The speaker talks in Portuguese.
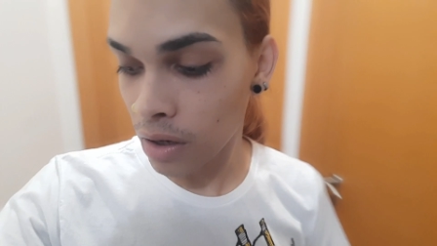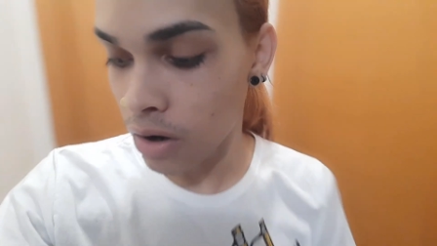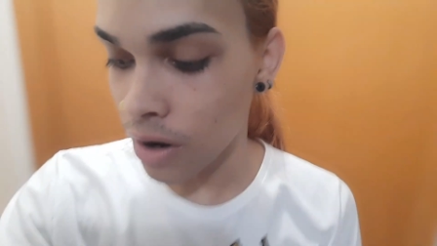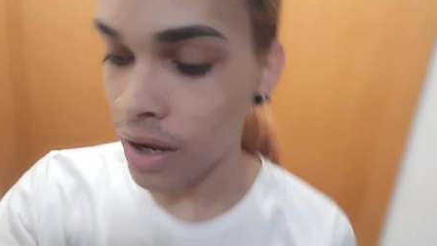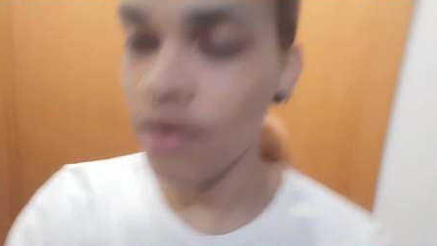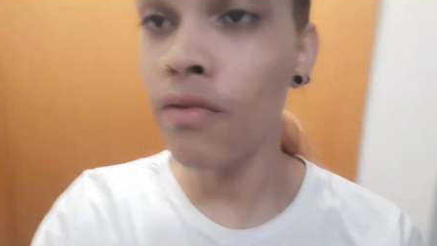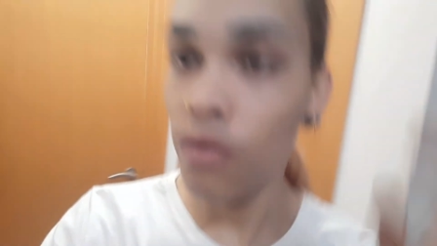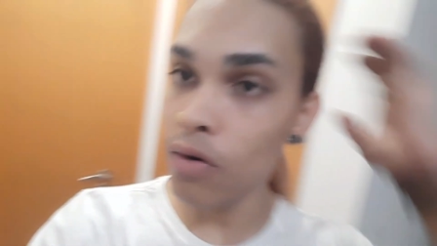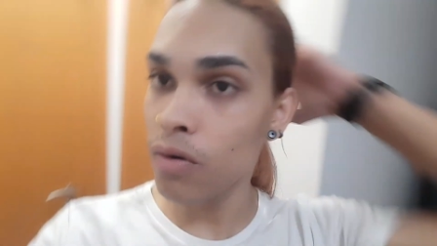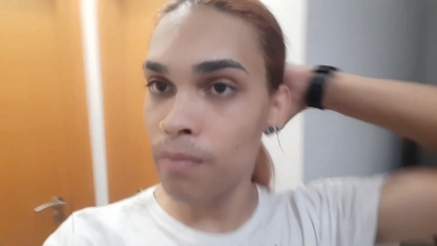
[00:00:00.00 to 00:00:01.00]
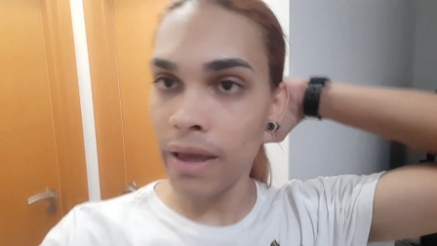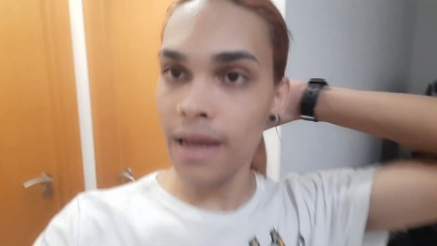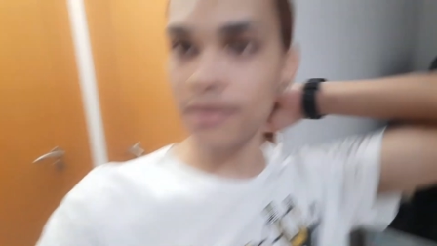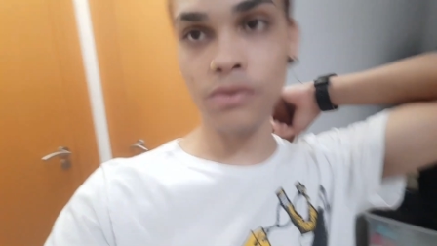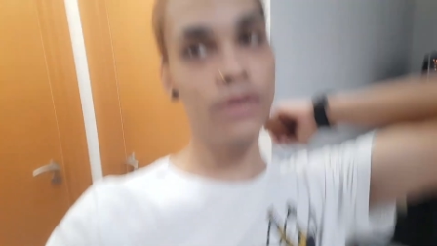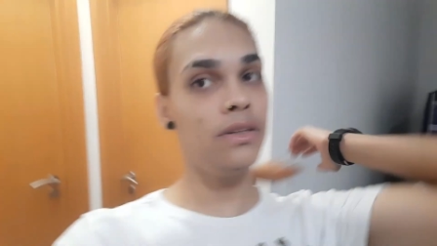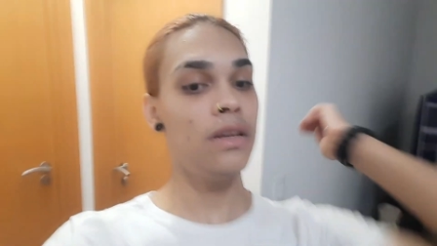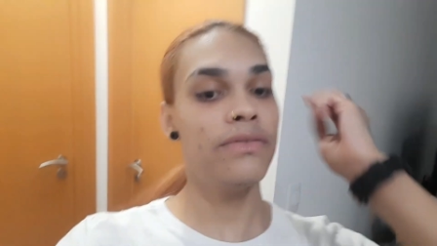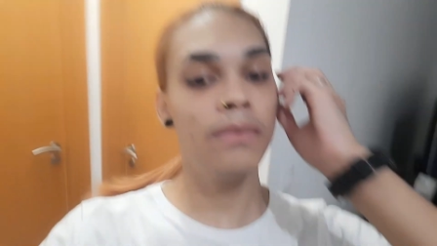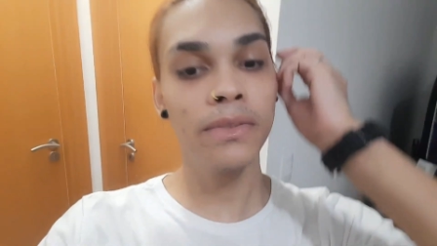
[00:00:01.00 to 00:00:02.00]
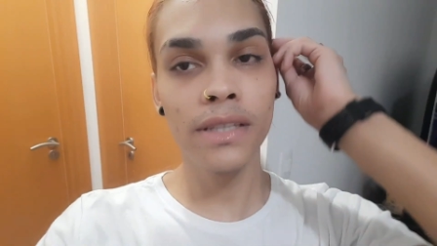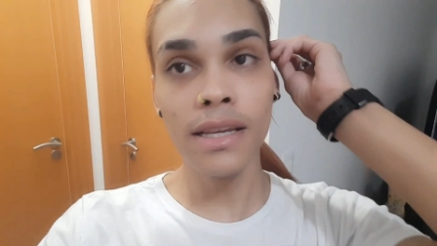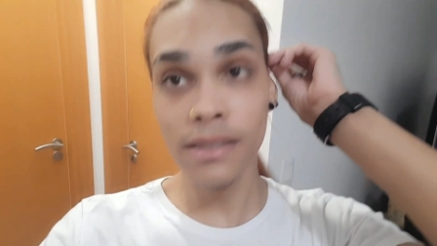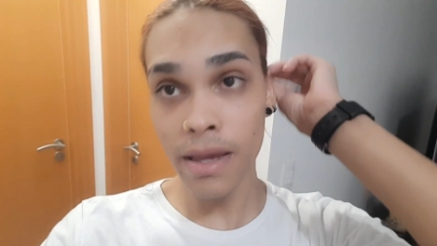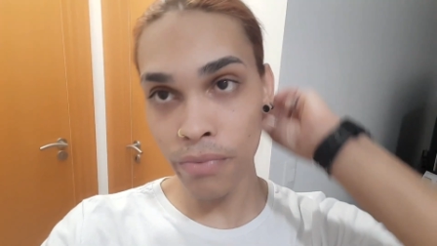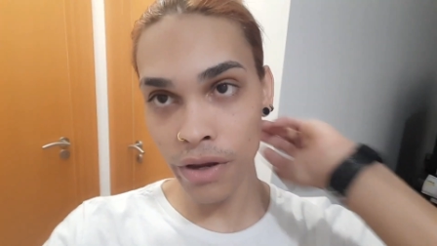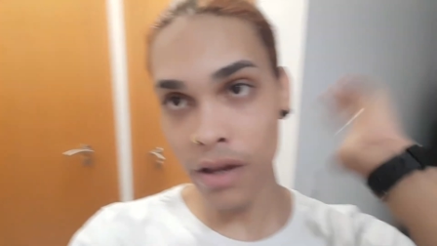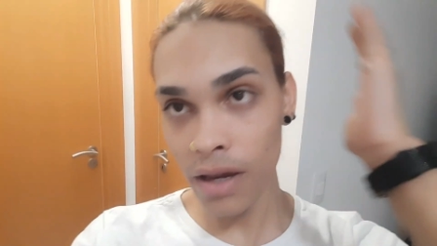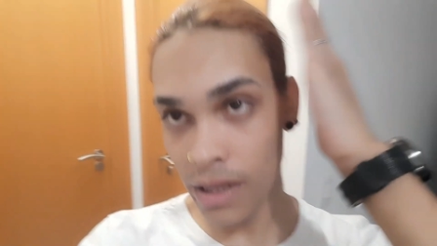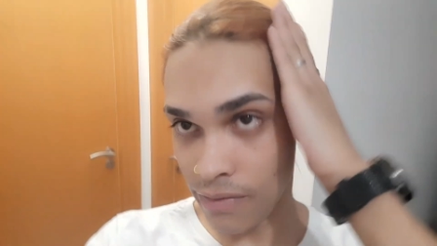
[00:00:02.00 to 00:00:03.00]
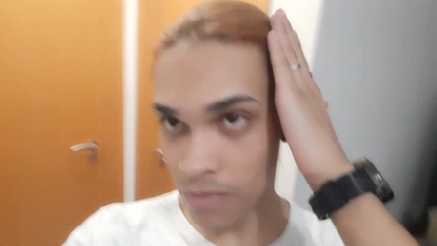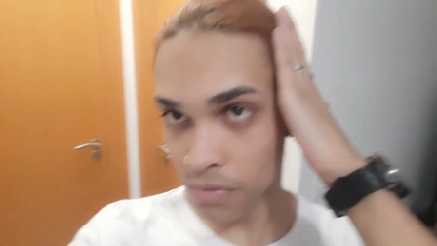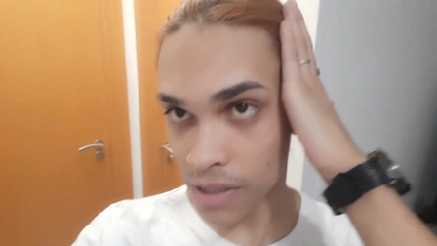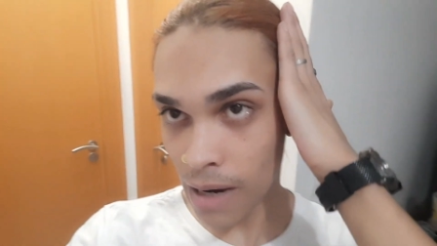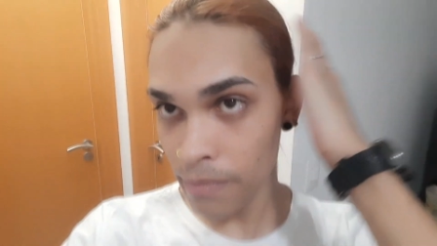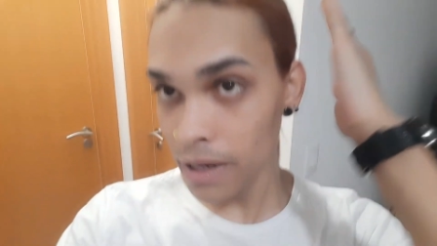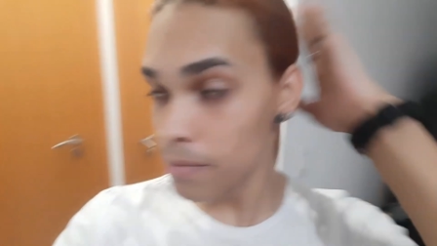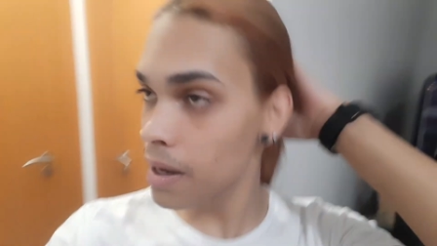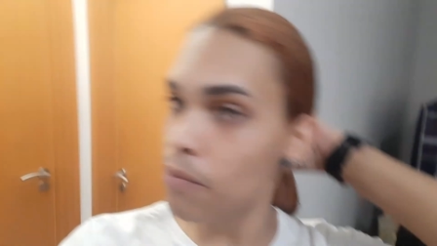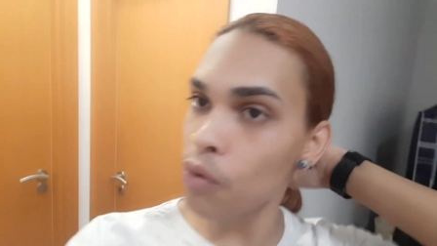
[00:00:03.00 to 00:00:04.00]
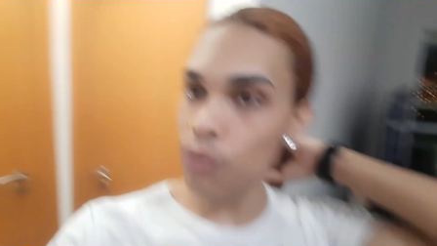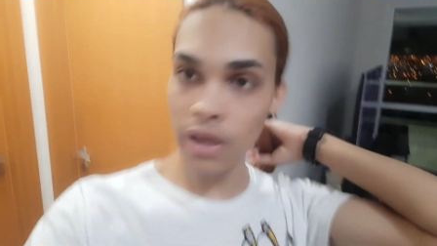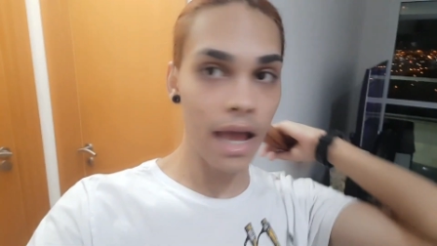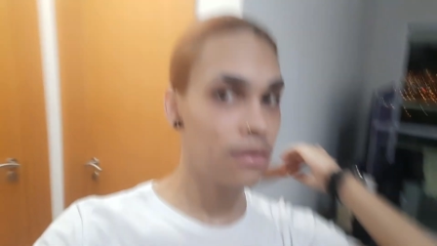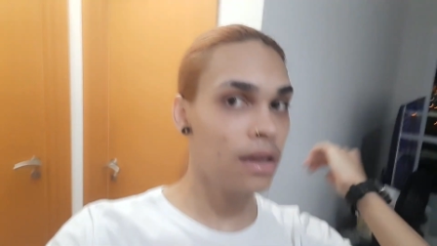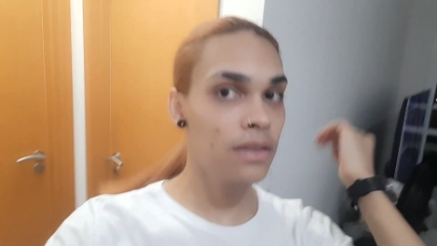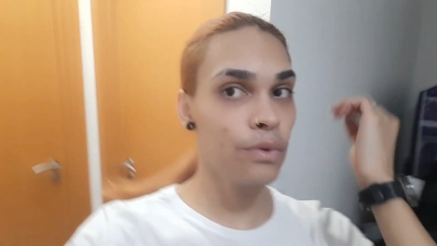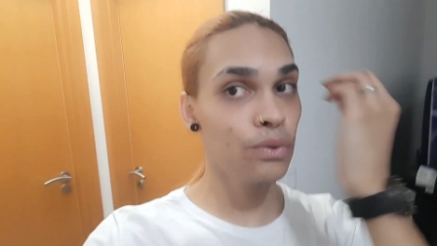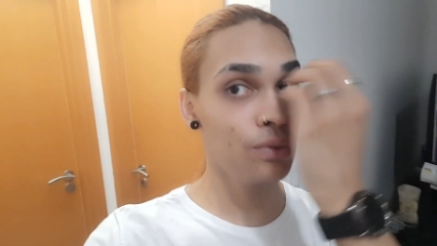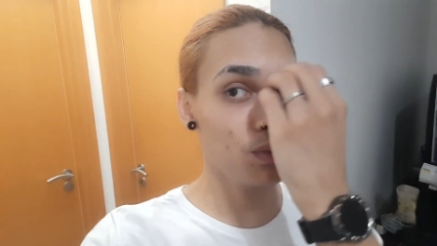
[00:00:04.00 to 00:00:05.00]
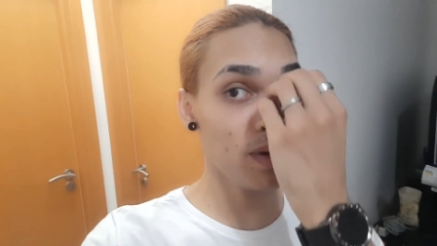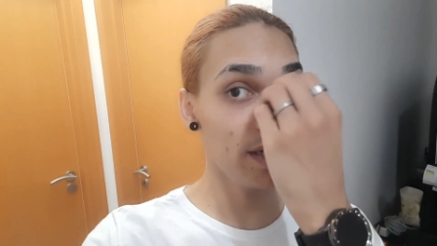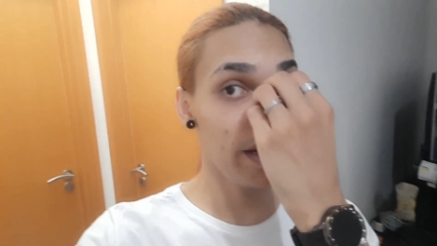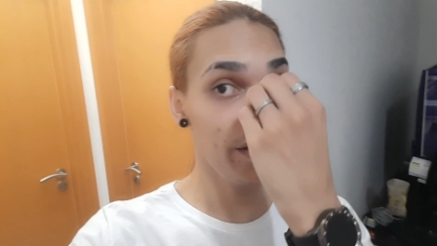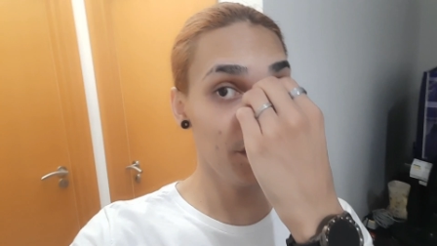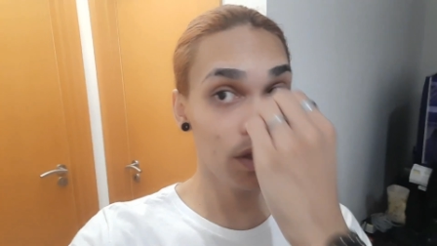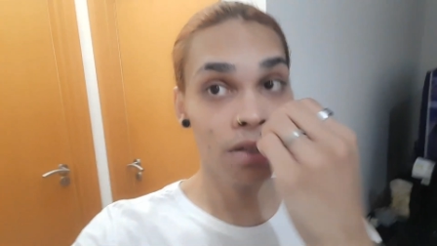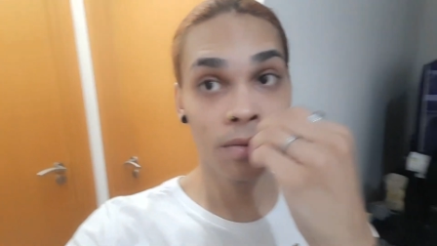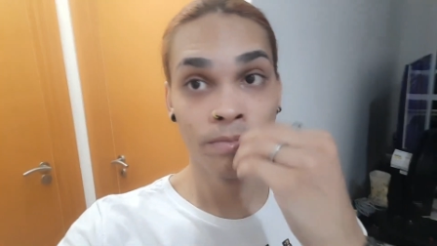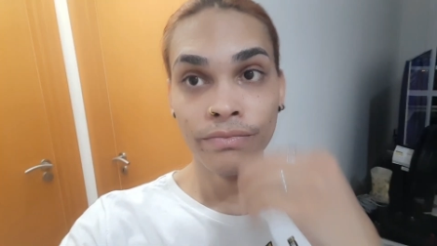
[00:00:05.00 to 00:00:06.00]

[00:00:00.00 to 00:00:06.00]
Agora eu vou pegar as coisas, nós vamos descer, porque ainda vamos buscar minha irmã e meu cunhado, que eles vão junto com a gente.